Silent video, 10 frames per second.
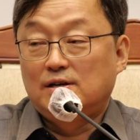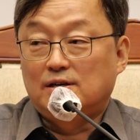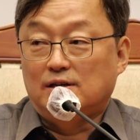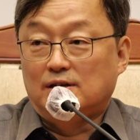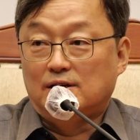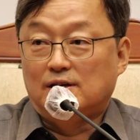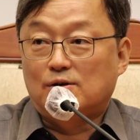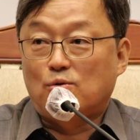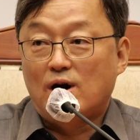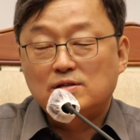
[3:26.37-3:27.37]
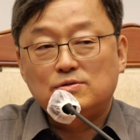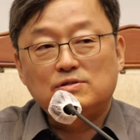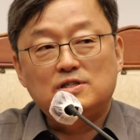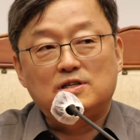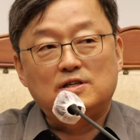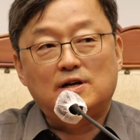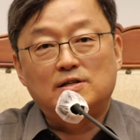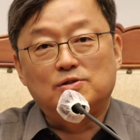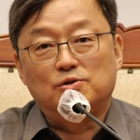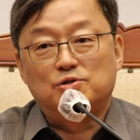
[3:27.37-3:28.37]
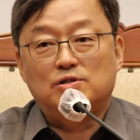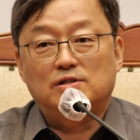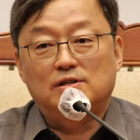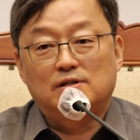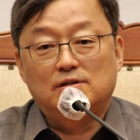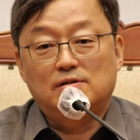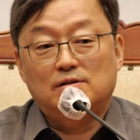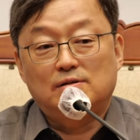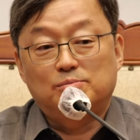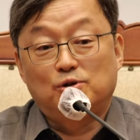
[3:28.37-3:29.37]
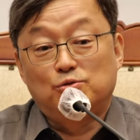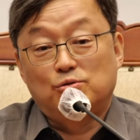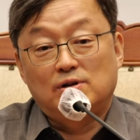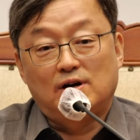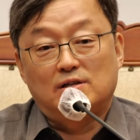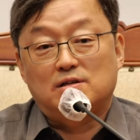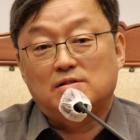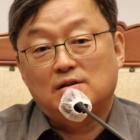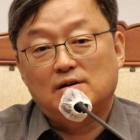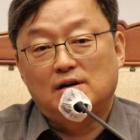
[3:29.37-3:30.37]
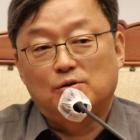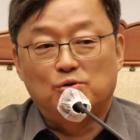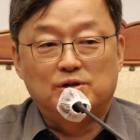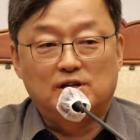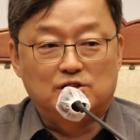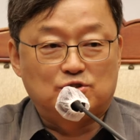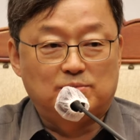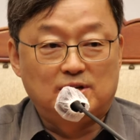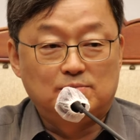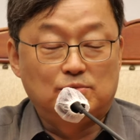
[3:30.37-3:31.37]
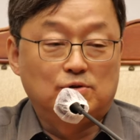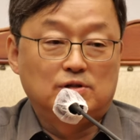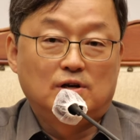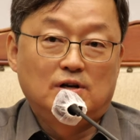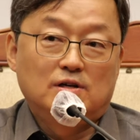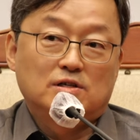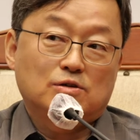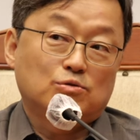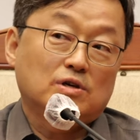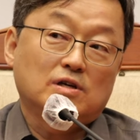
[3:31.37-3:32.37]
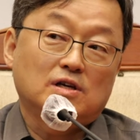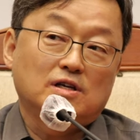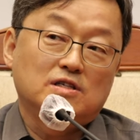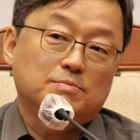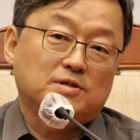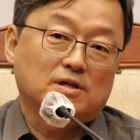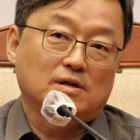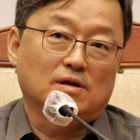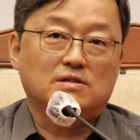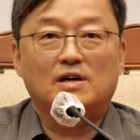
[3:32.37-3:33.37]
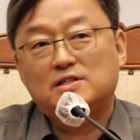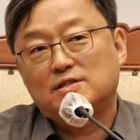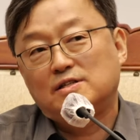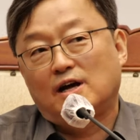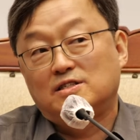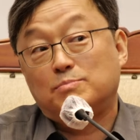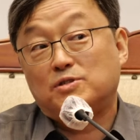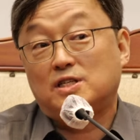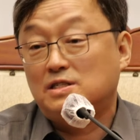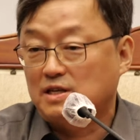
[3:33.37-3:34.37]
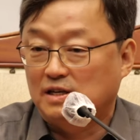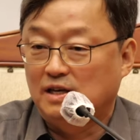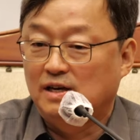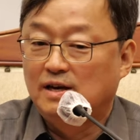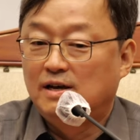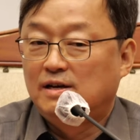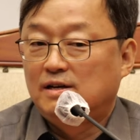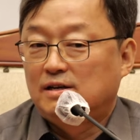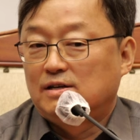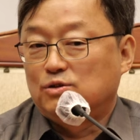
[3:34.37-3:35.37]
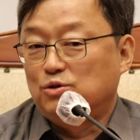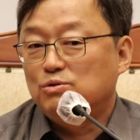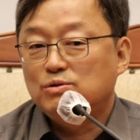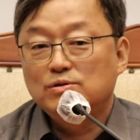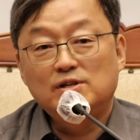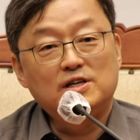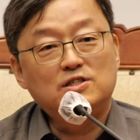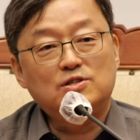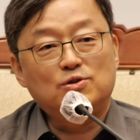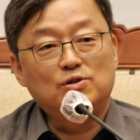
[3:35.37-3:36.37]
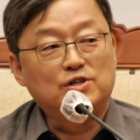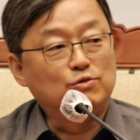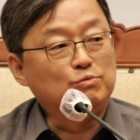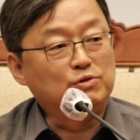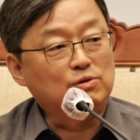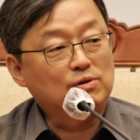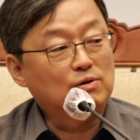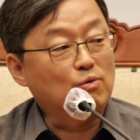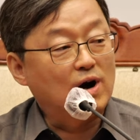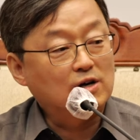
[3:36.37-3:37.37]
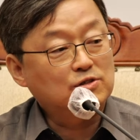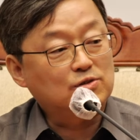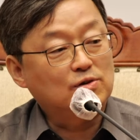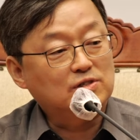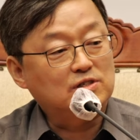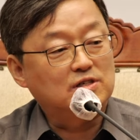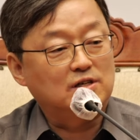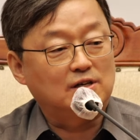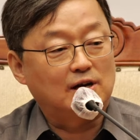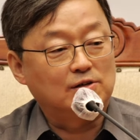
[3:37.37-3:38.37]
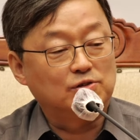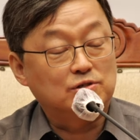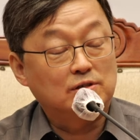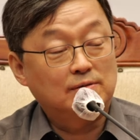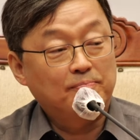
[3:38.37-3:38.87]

이 과학적 지식이라는 것이 누구나 자타가 공연하겠지만 19세기, 20세기 사실은 한 17세기 뉴턴의 시절 이후부터 과학적 지식이라는 것은